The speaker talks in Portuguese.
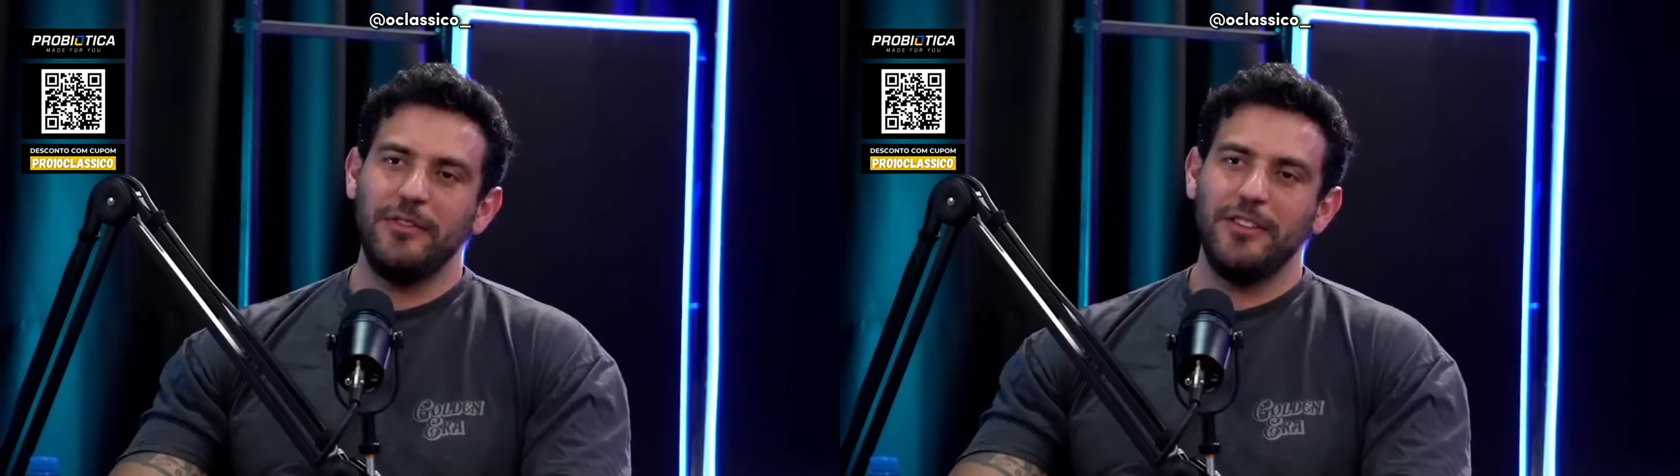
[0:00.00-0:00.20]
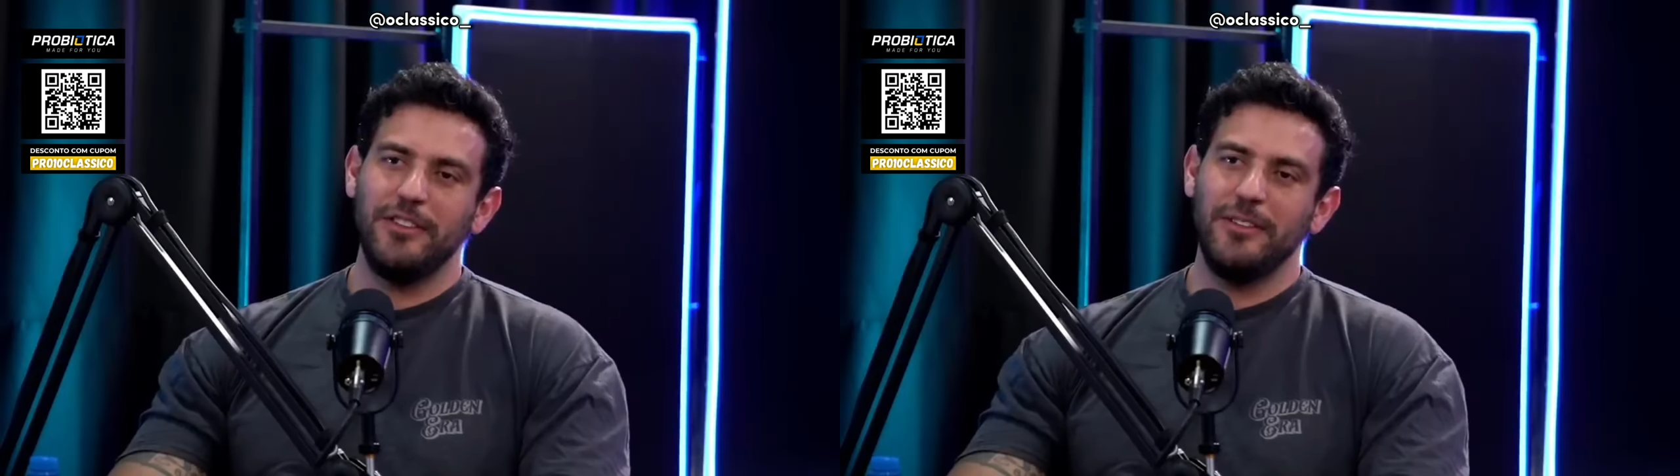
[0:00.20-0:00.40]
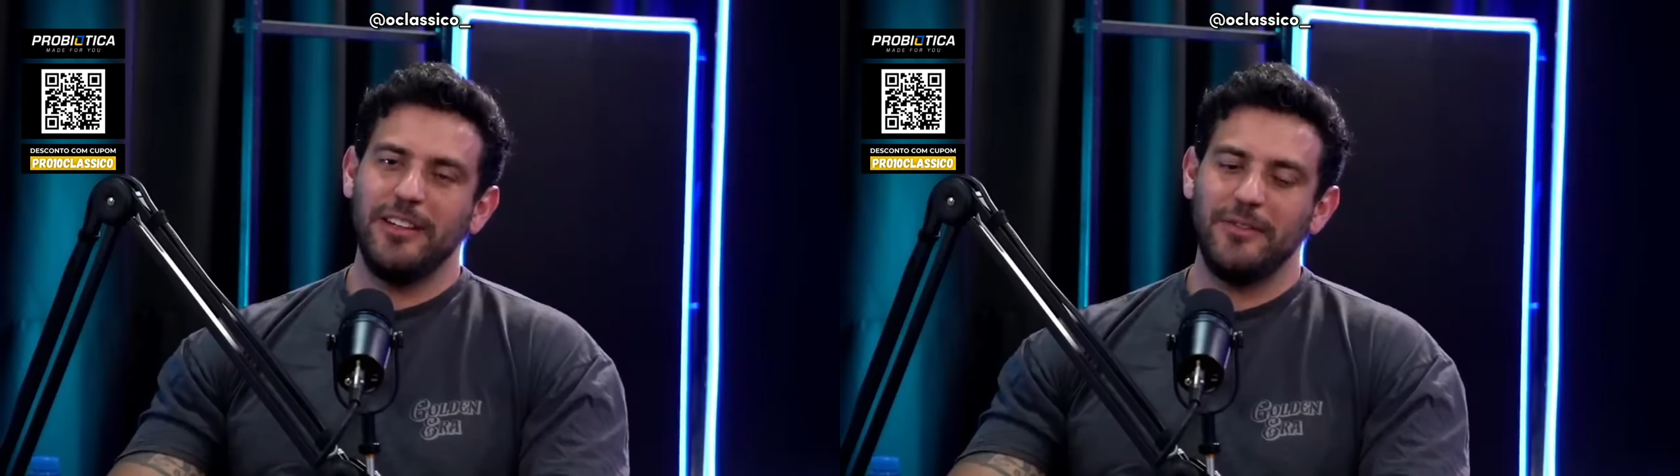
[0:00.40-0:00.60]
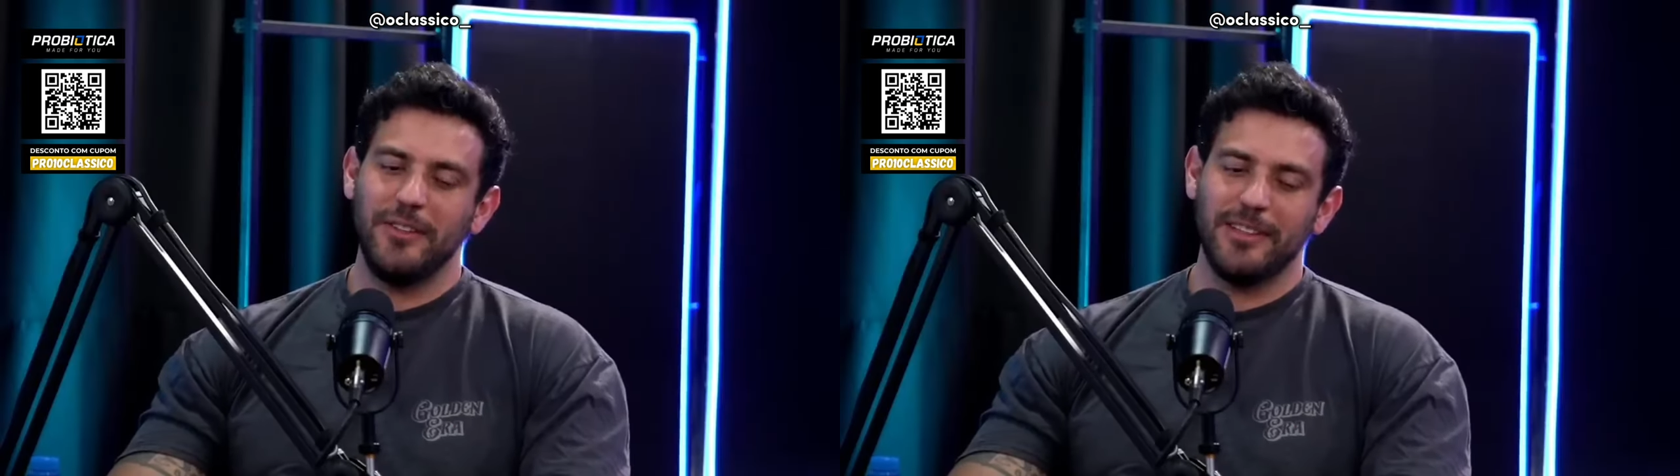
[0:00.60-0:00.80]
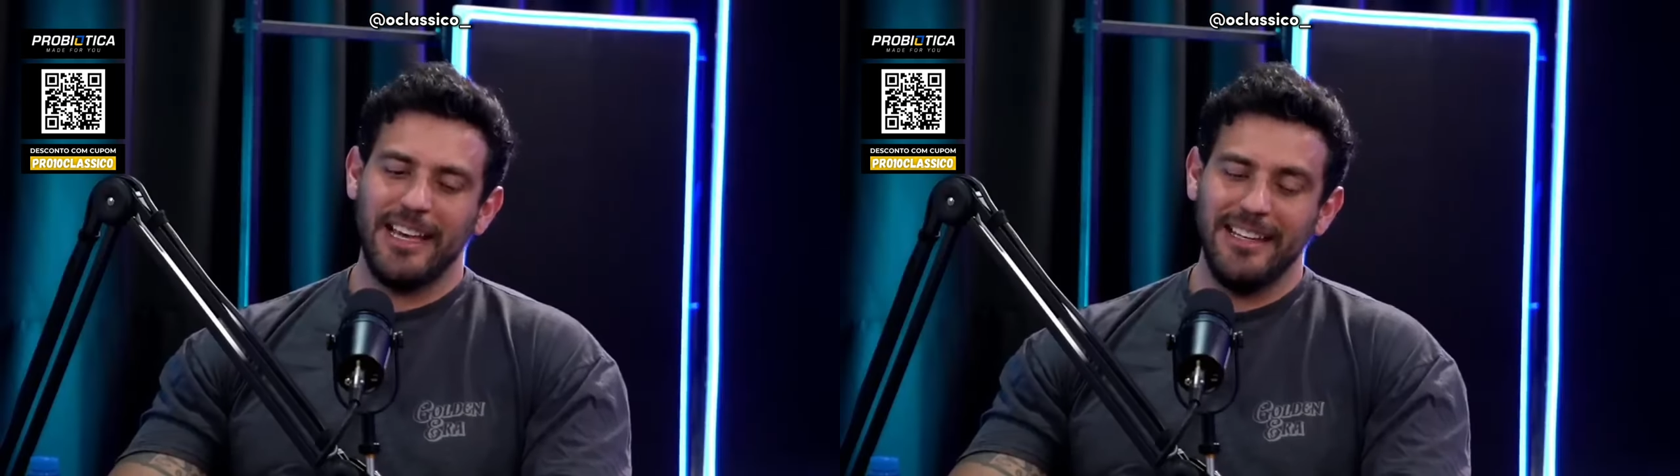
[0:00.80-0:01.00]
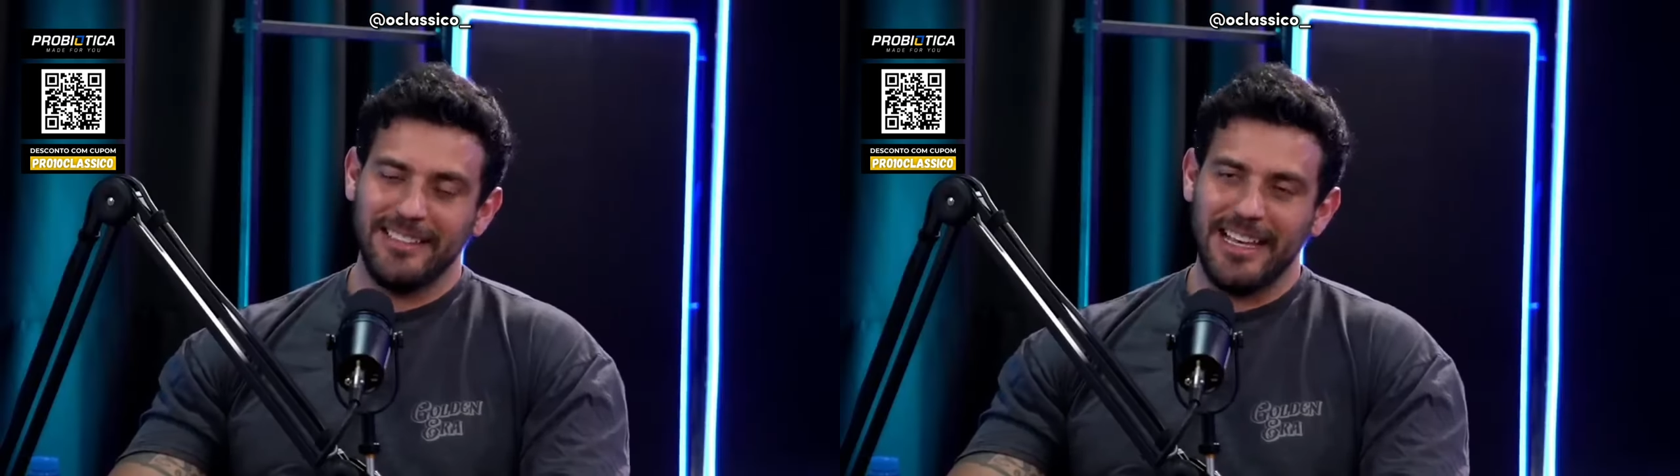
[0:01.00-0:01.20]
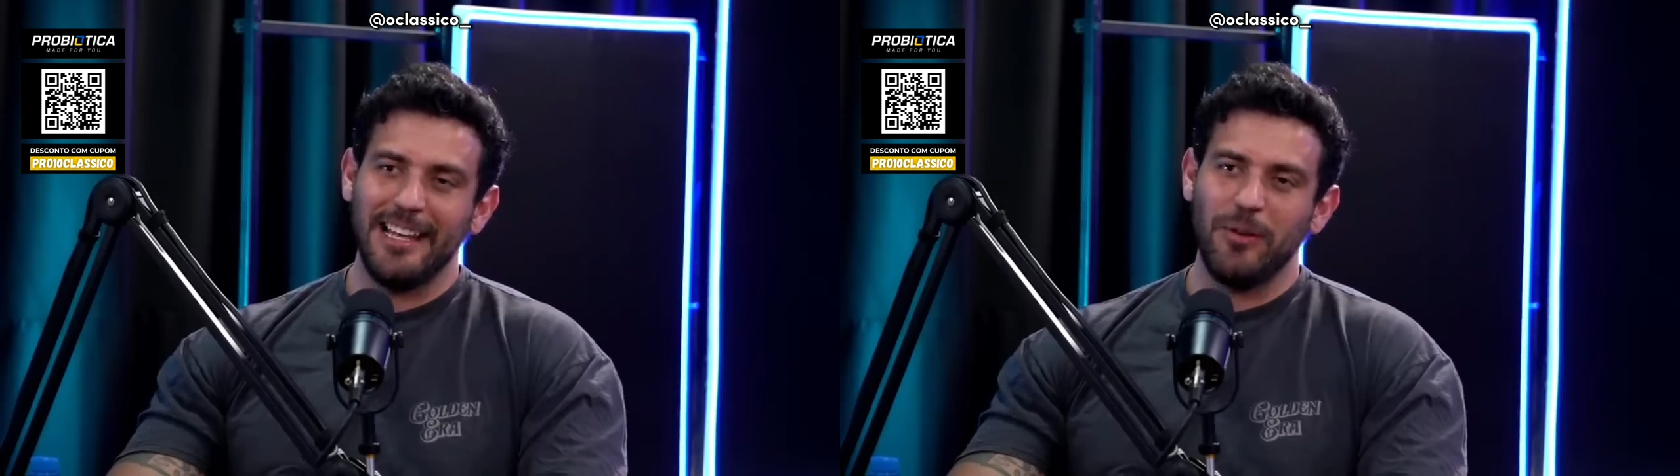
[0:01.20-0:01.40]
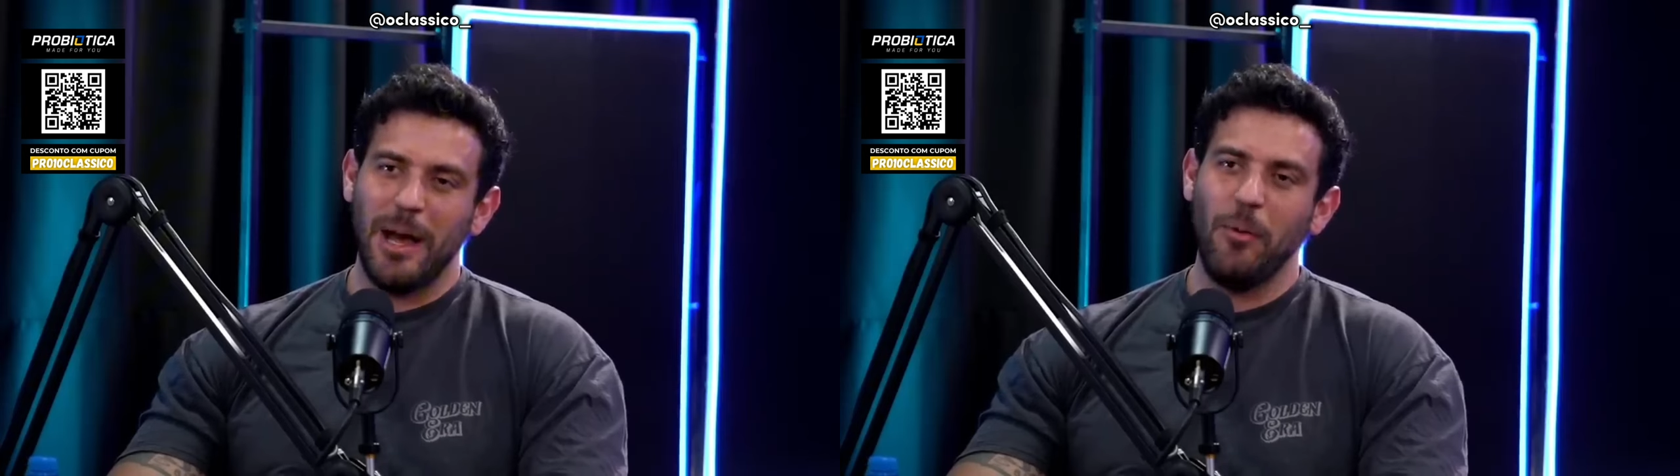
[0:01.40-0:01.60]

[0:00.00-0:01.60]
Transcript: dividido. Eles, ficam, eles querem que